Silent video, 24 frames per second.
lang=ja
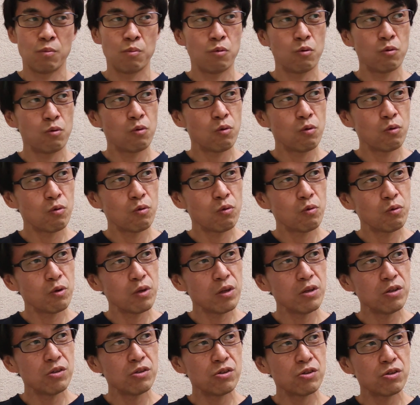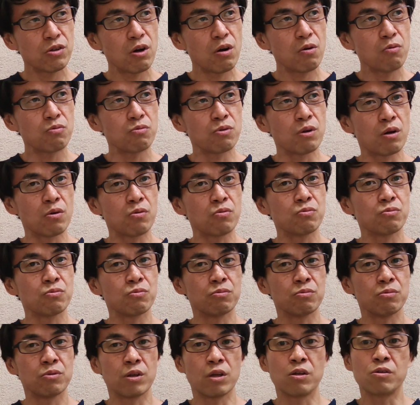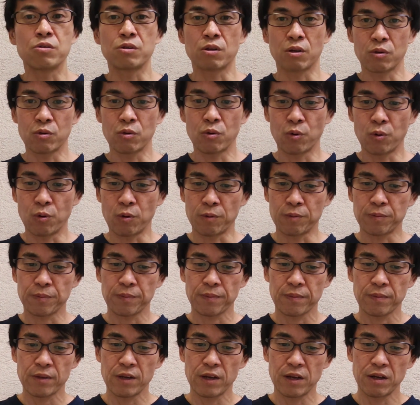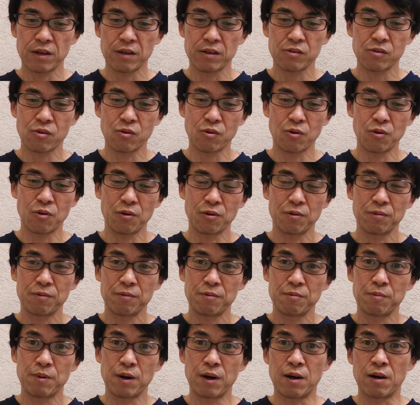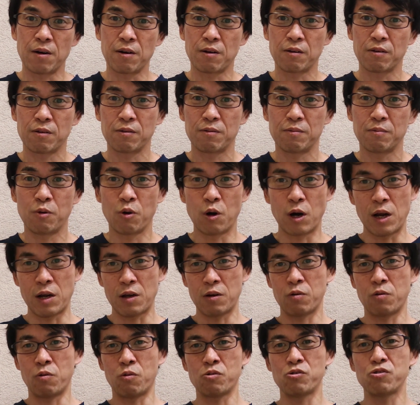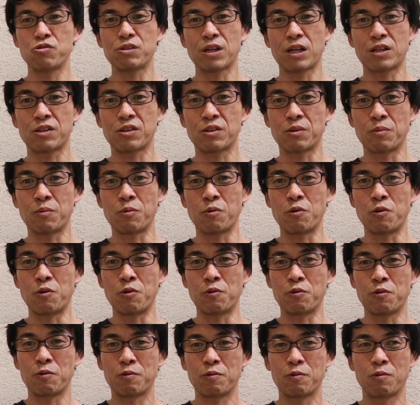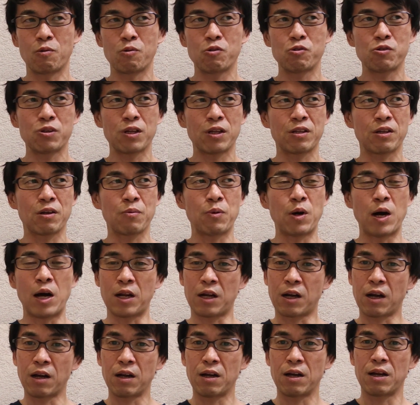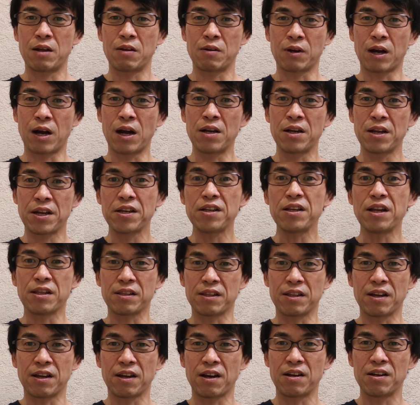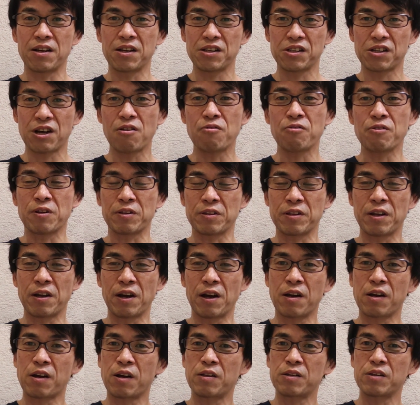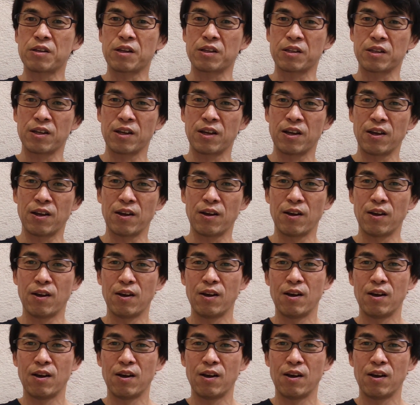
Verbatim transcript: もう 5, 5年近くなるんですけどでそのまあもう50代ってもう50代っていうかもうあれか還暦なんで還暦近くなんであらかんなんで